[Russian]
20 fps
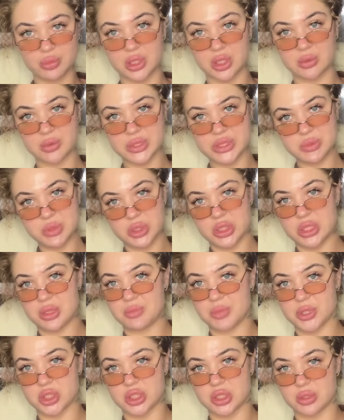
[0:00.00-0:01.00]
как возьмет, да и
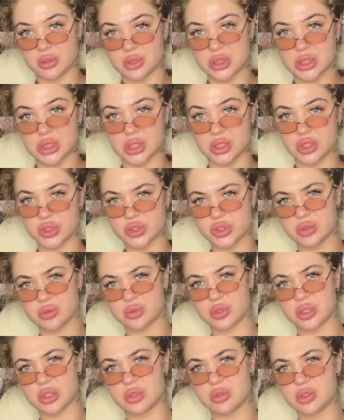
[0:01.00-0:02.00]
пошлет, скажет,
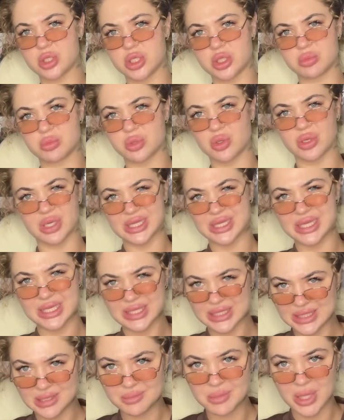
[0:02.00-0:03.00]
слушай, очень много для
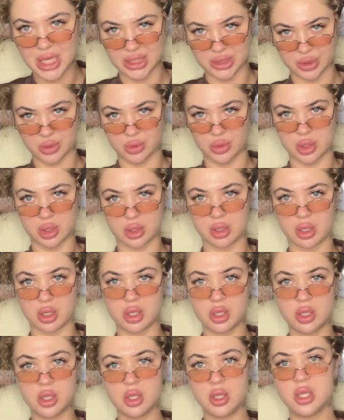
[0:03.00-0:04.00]
тебя только.
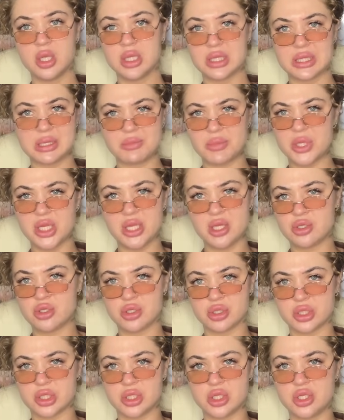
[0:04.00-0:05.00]
Для меня
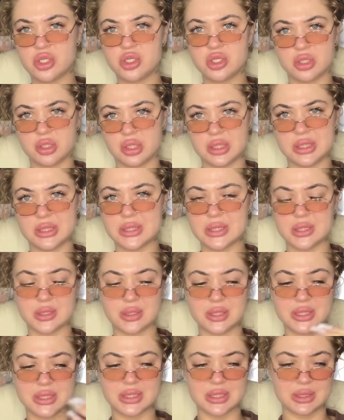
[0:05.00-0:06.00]
что-то ничего не
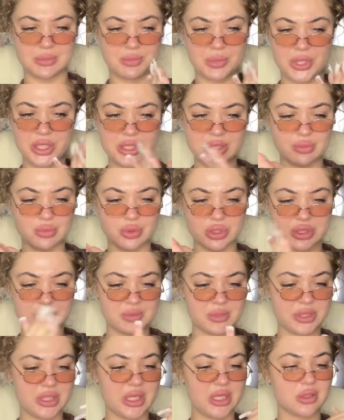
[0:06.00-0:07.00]
делается, поэтому
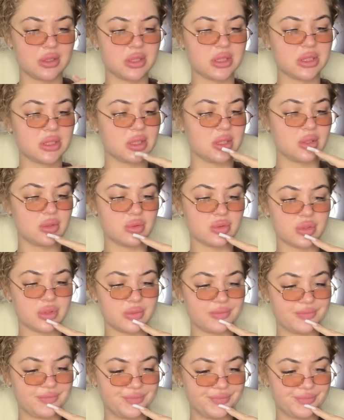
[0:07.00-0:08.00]
распадаются союзы.
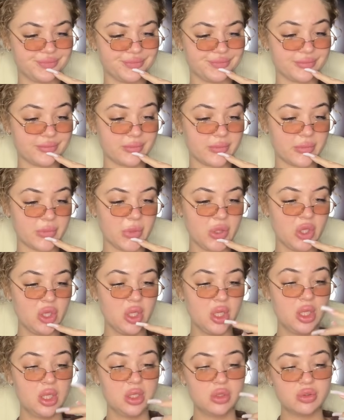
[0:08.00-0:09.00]

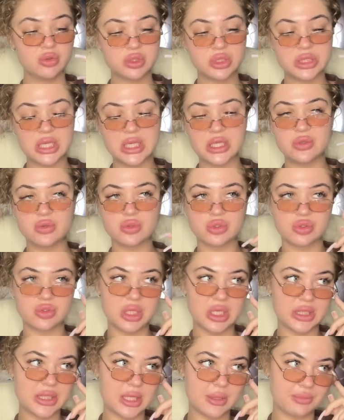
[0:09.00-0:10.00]
Ну, союзу
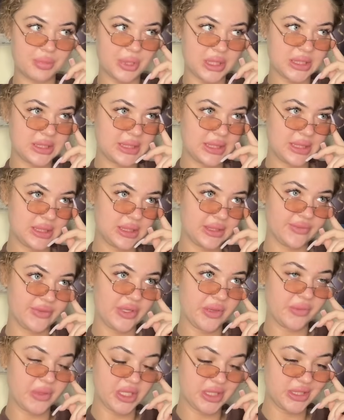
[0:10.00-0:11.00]
я дам процентов,
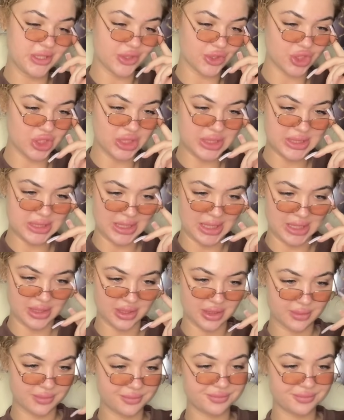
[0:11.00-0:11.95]
давайте 60.